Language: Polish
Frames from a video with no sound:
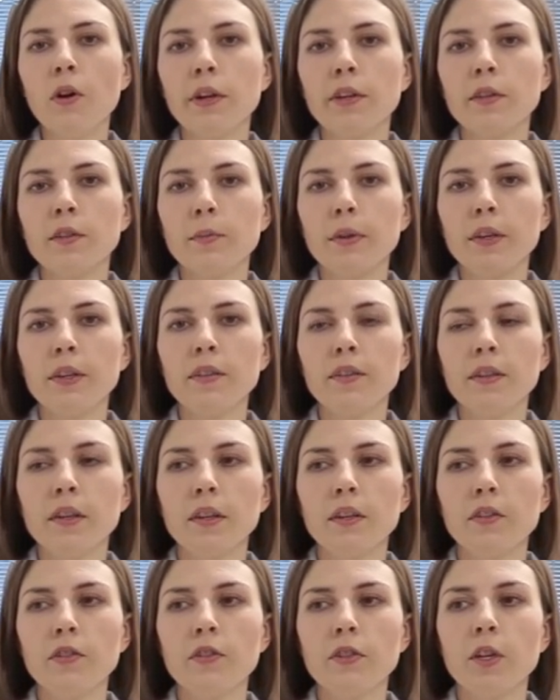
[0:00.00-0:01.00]
oraz
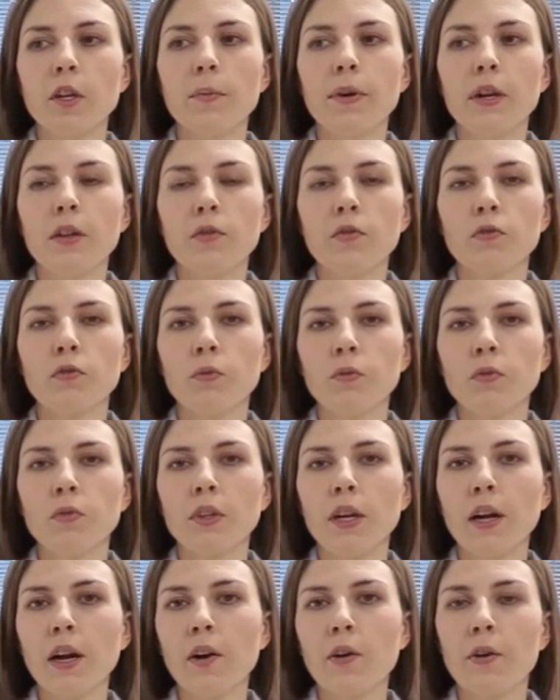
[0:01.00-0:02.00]
magister inżynier Bartosz
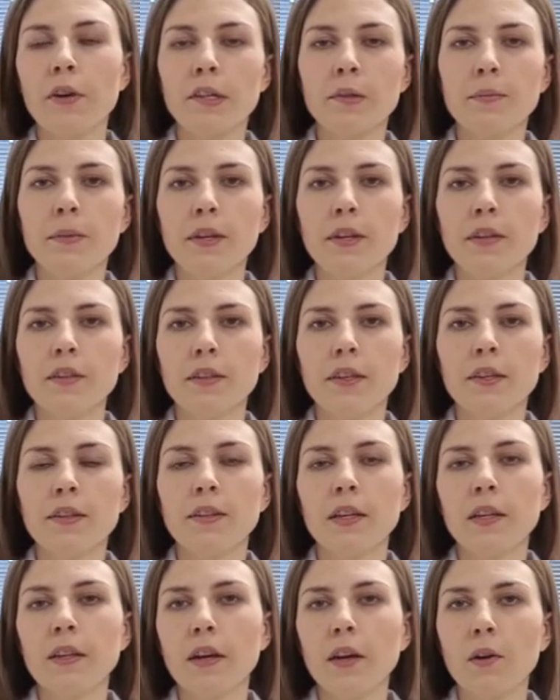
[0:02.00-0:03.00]
Kuska oraz magister
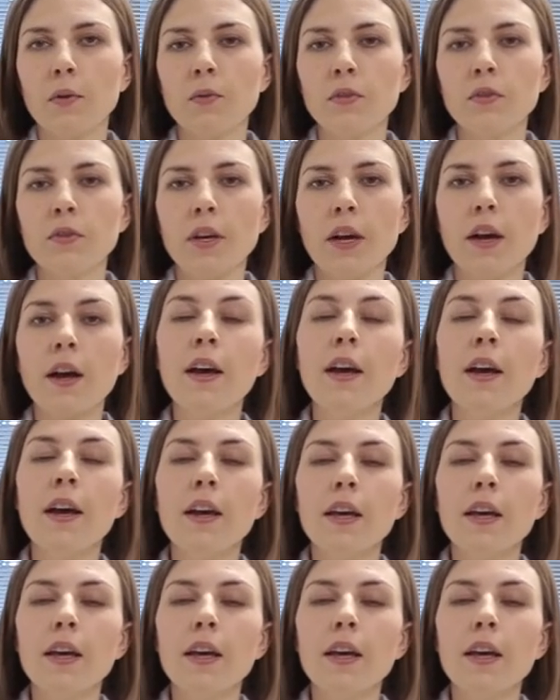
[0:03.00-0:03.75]
Sandra Górska